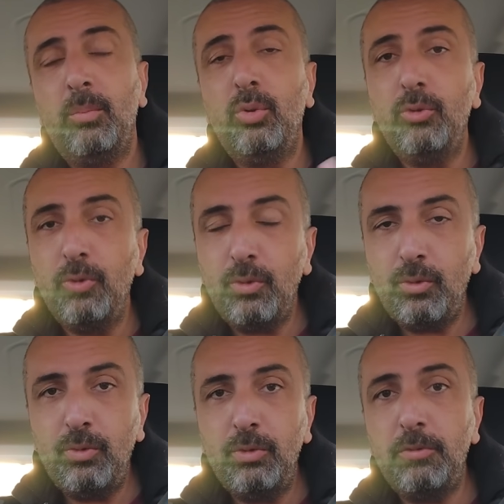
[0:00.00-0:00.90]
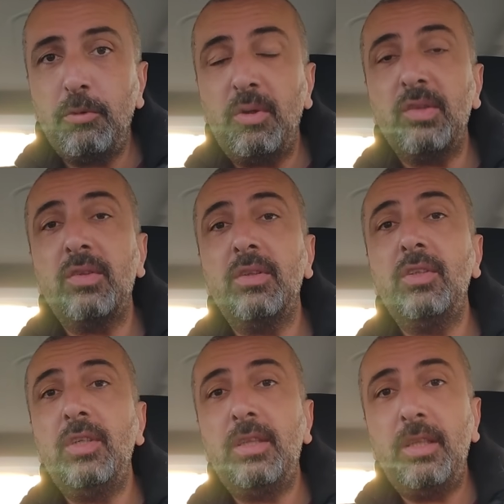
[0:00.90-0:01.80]
Bu durgunluğun
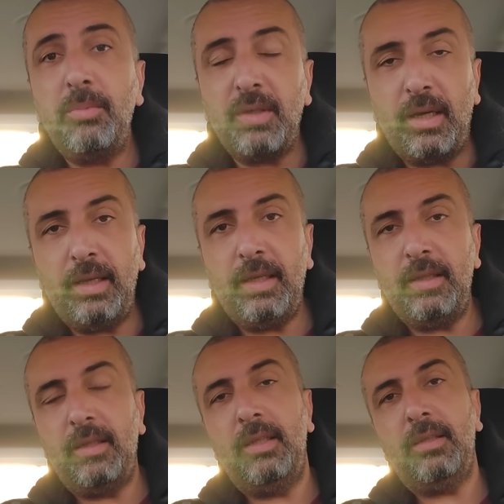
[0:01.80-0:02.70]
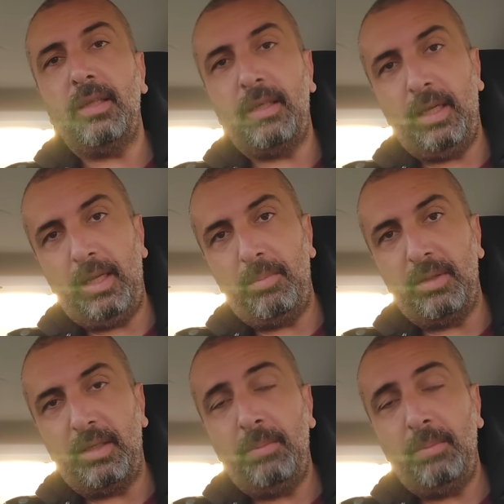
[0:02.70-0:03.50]
sonrasında ciddi bir hareketlilik de gelebilir.